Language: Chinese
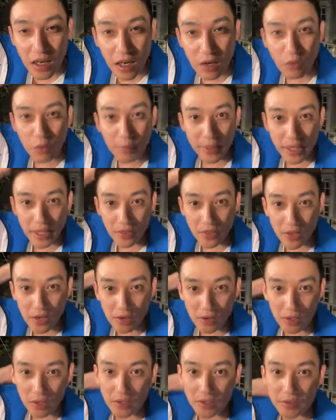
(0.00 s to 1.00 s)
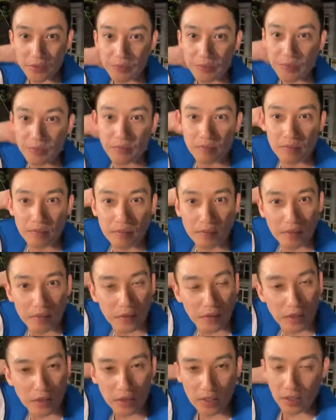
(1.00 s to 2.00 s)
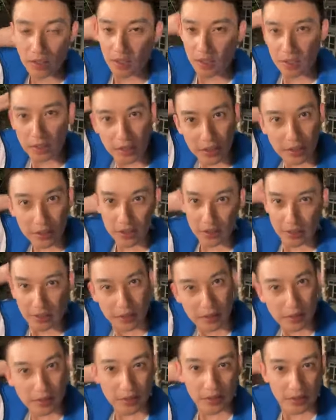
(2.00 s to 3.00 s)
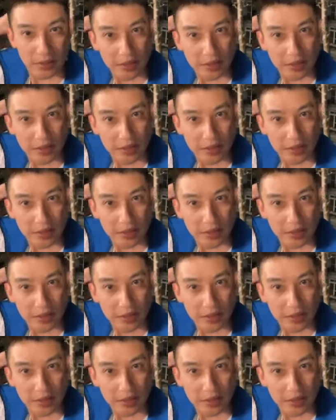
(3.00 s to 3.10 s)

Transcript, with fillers: 啊，我没看到哎。陈乔恩跟邢小